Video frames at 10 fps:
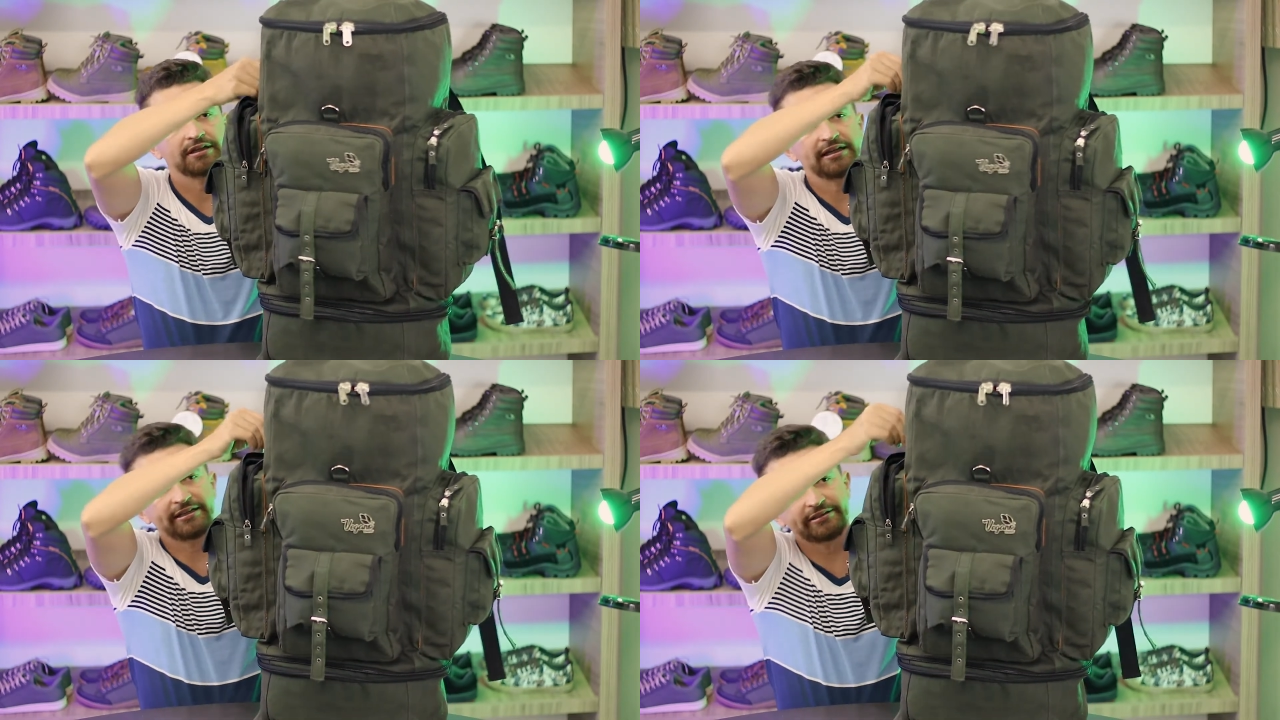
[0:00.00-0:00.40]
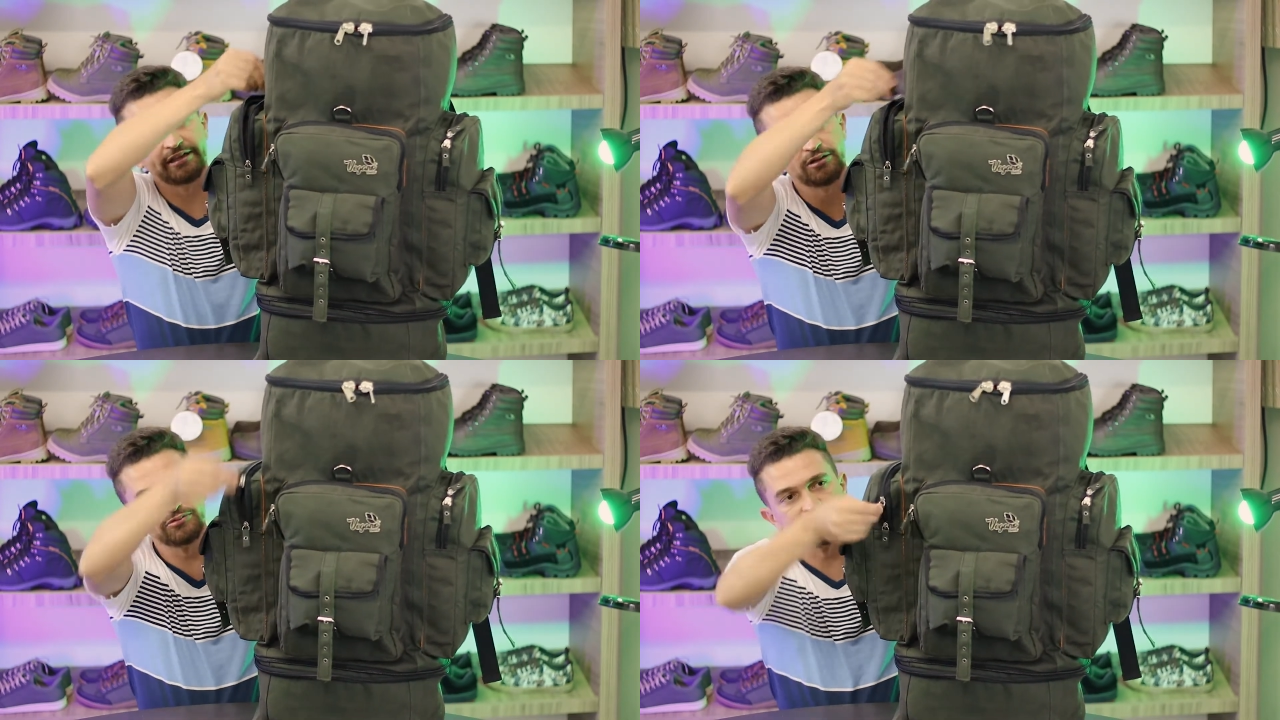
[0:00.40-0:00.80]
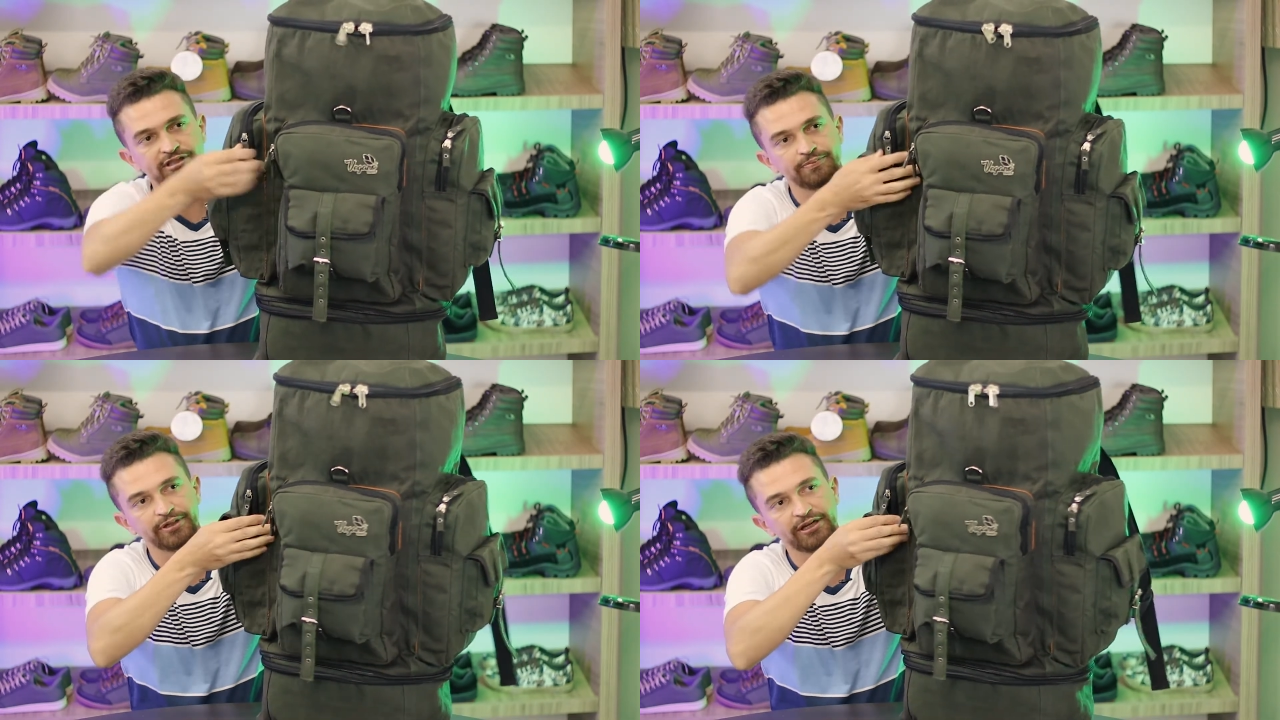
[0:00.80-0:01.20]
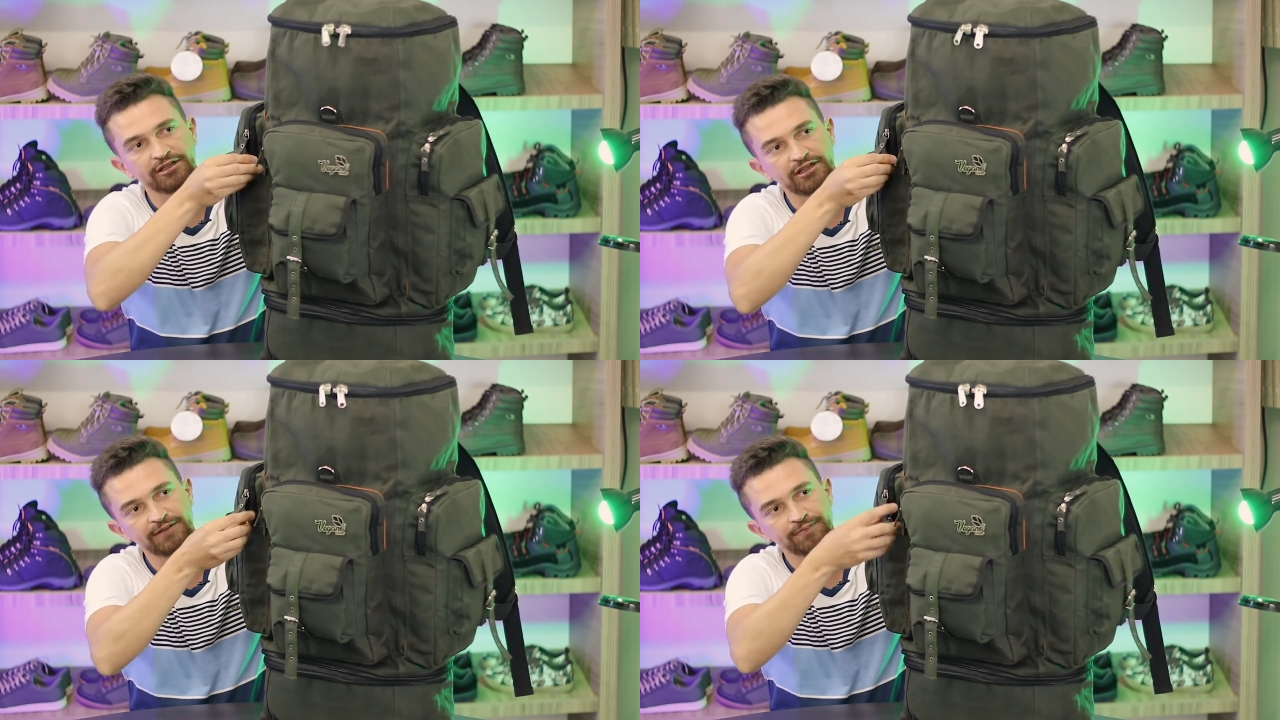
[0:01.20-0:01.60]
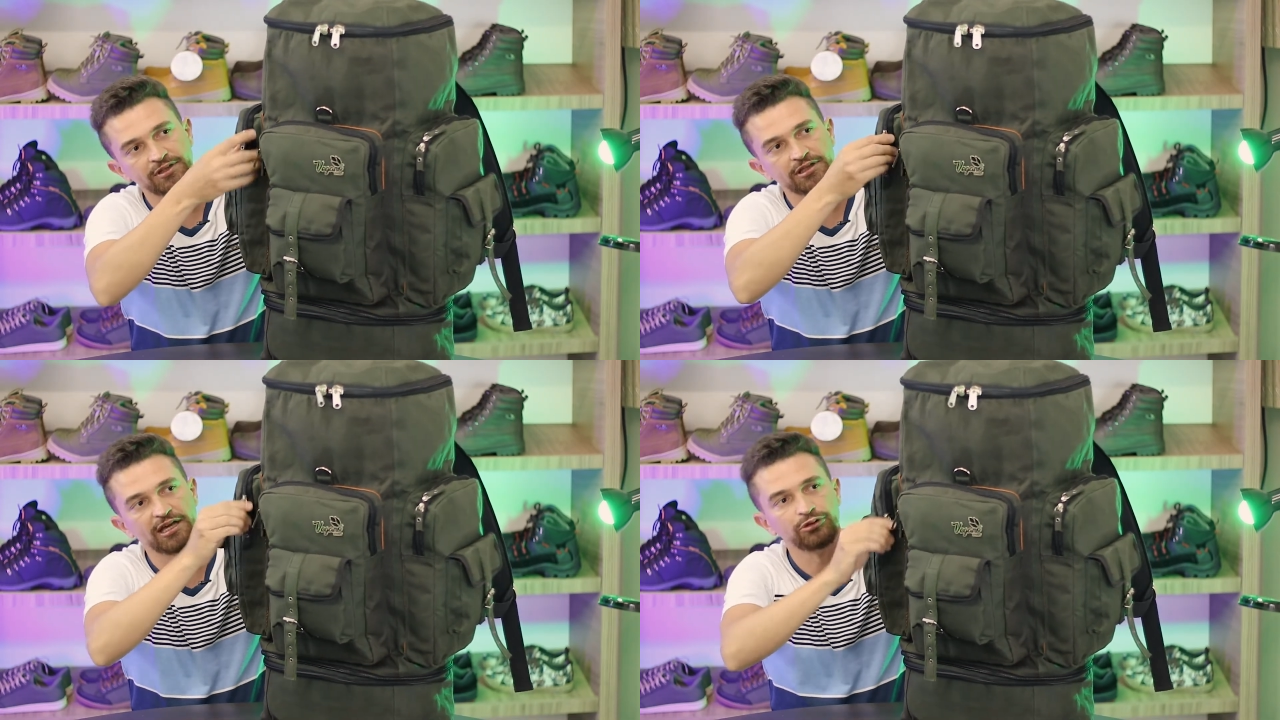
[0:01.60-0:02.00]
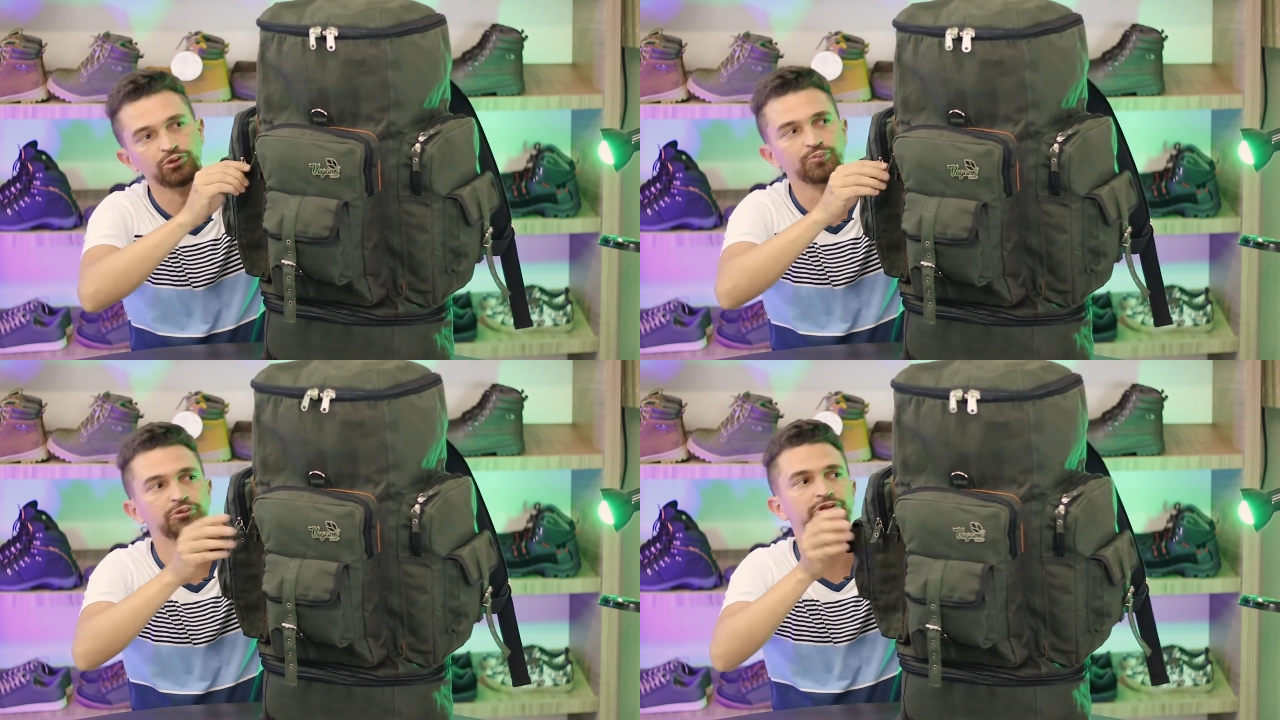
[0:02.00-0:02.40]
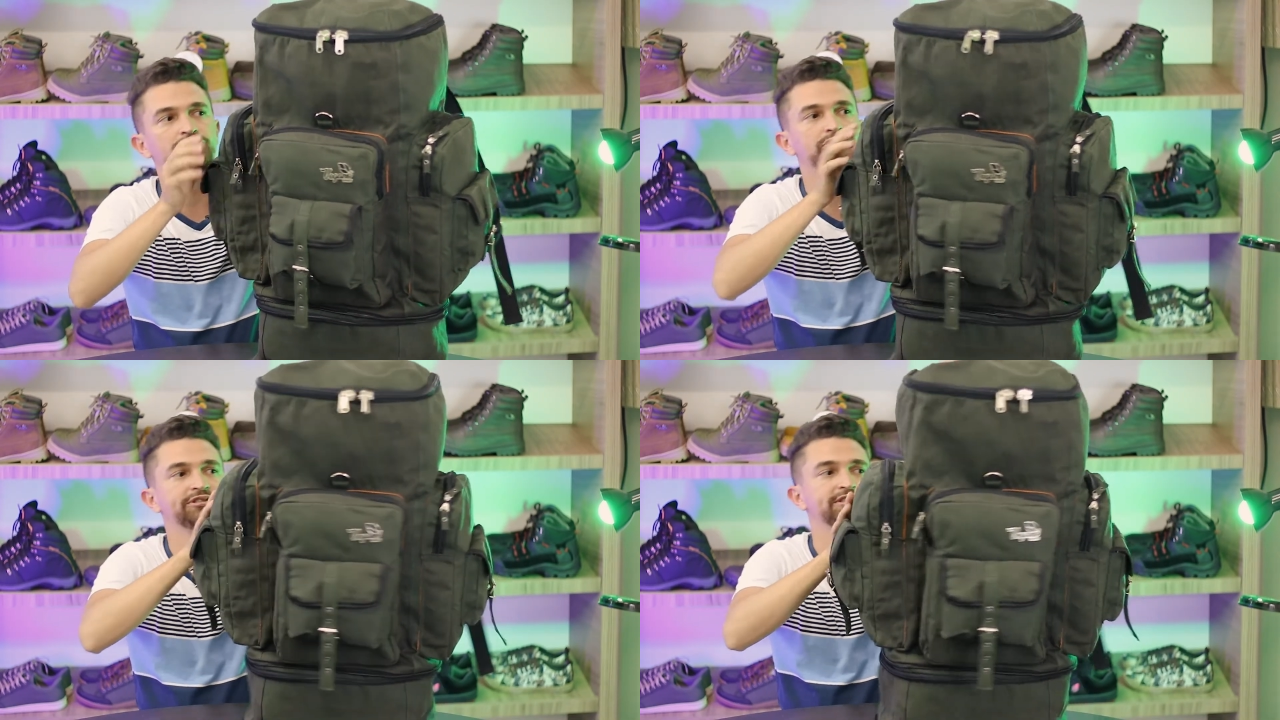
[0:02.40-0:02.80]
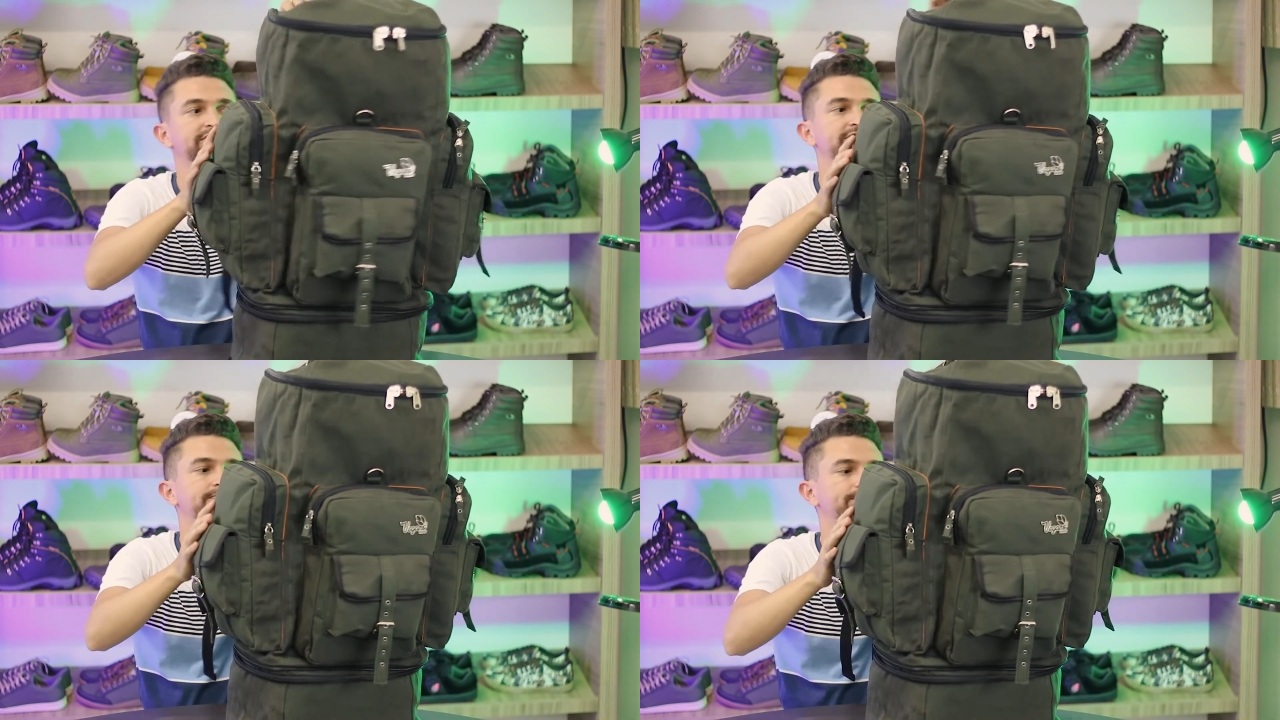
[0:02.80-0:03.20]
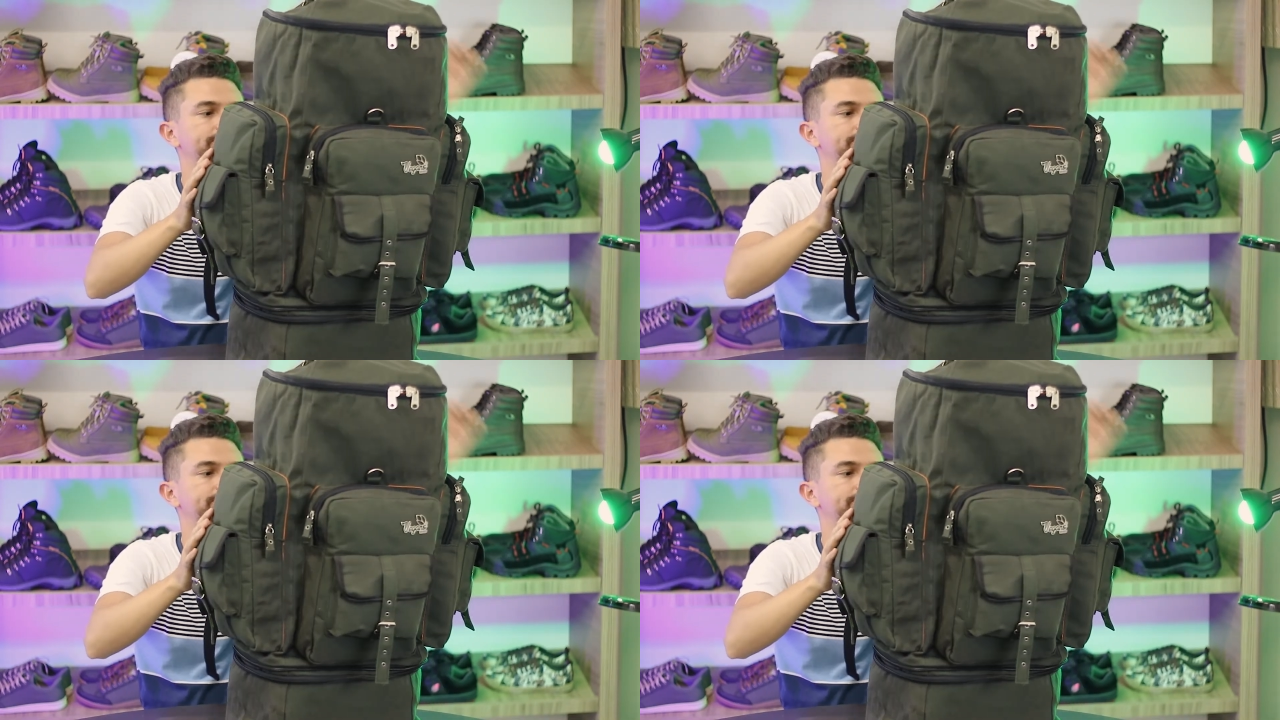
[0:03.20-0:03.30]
ele tem um zíper aqui, que é duplo, inclusive.